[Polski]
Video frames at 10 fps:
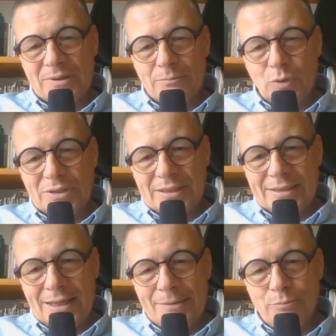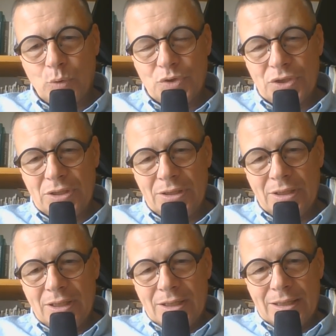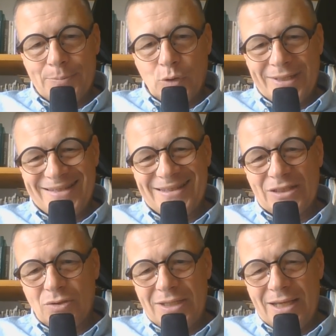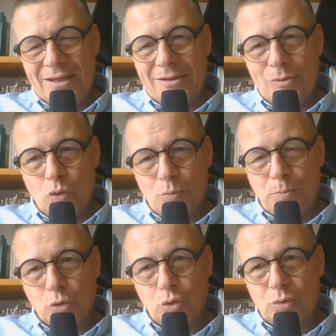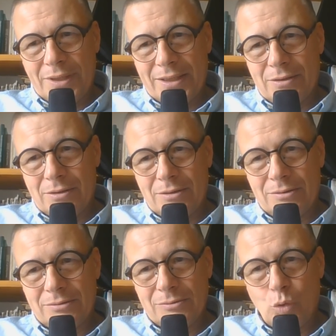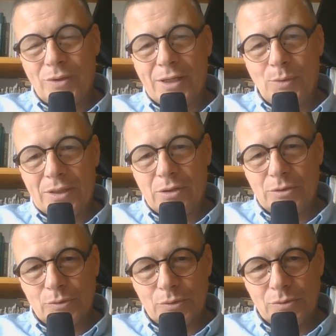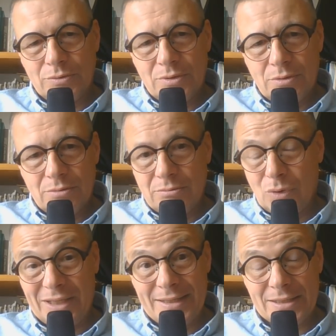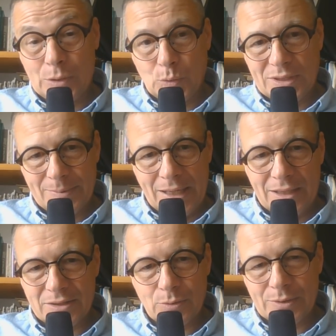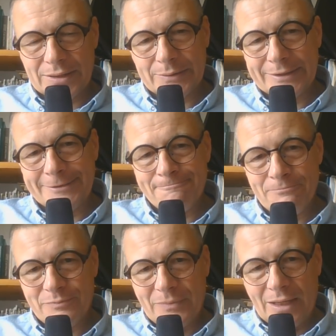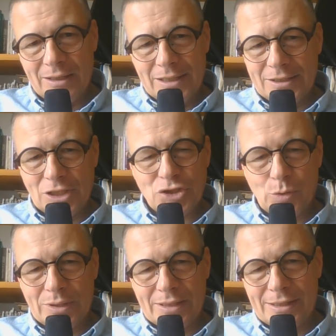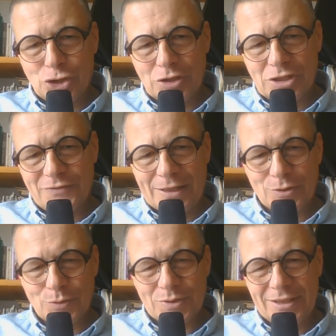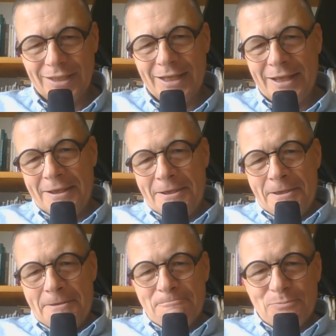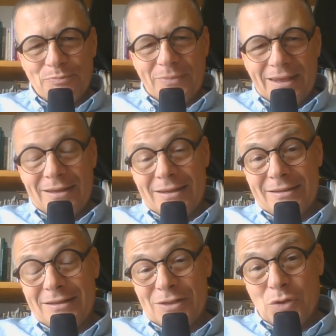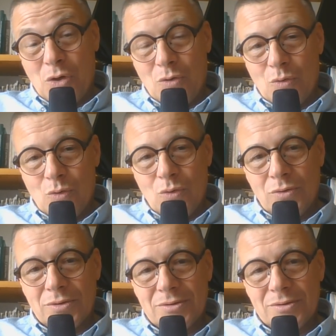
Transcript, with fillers: polityka budzi e, protesty i to nie u potulnego, uległego ludu, bo chiński lud jest bardzo uległy, jeszcze uleglejszy niż francuski, mm, e, tylko u e,